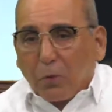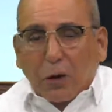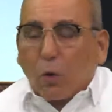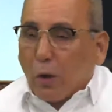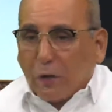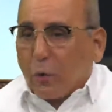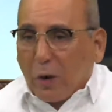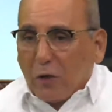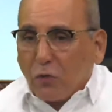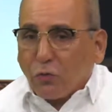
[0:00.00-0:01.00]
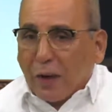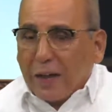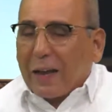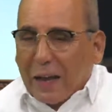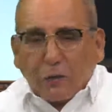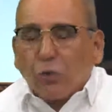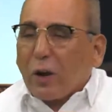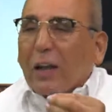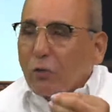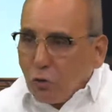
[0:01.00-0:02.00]
porque a cuatro años hay casos
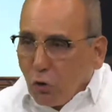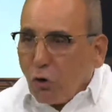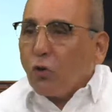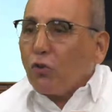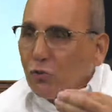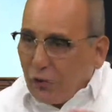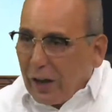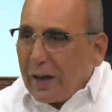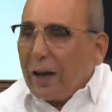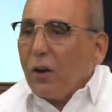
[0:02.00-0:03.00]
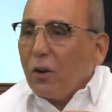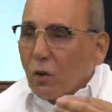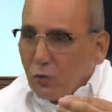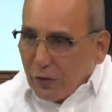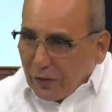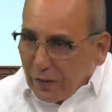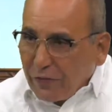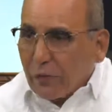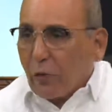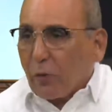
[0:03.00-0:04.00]
que no llegan con
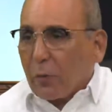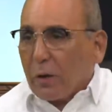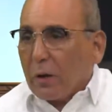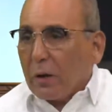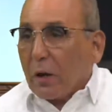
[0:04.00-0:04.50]
sentencia todavía.